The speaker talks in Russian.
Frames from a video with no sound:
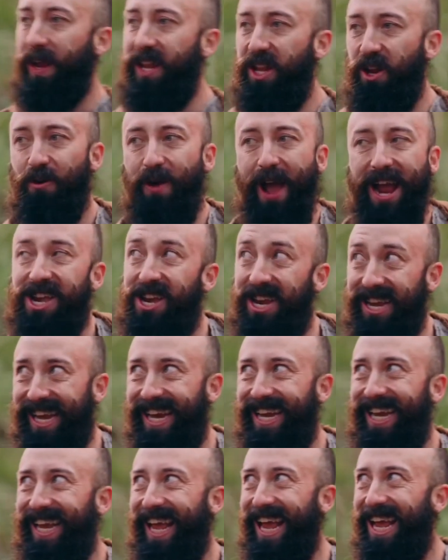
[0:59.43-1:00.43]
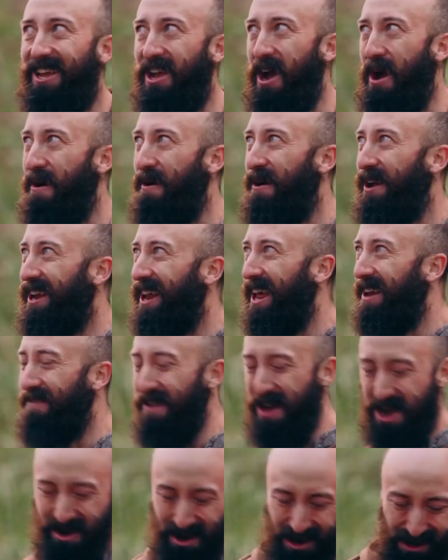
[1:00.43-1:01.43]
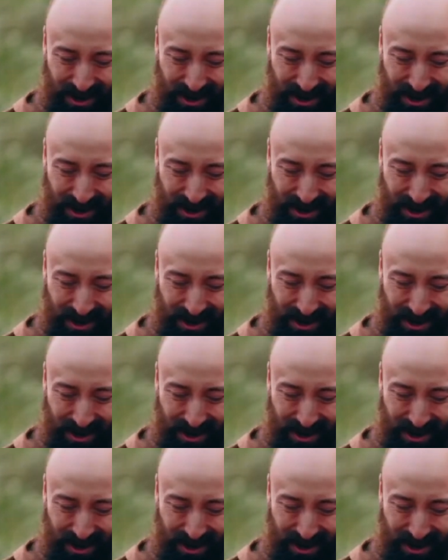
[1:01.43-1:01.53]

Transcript: нам уже действительно нужно найти путешественника, так